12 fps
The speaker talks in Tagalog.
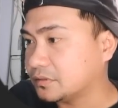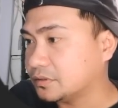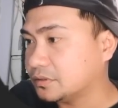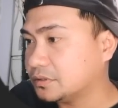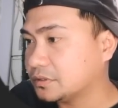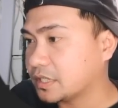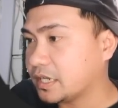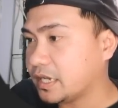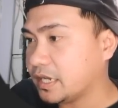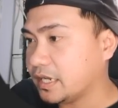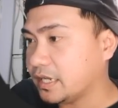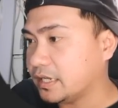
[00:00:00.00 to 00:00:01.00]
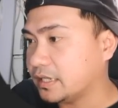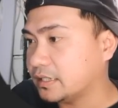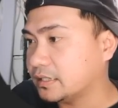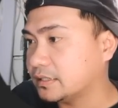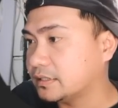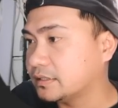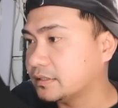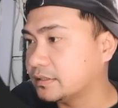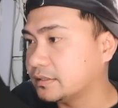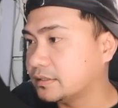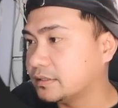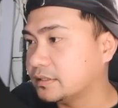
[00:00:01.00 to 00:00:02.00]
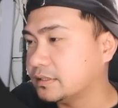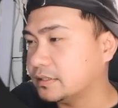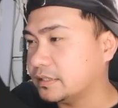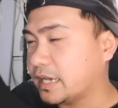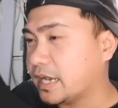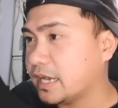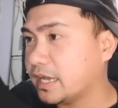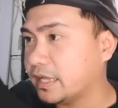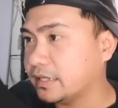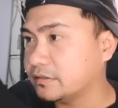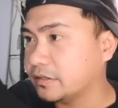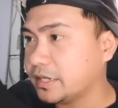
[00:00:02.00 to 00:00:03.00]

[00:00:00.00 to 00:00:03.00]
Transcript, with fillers: Okay. Yan.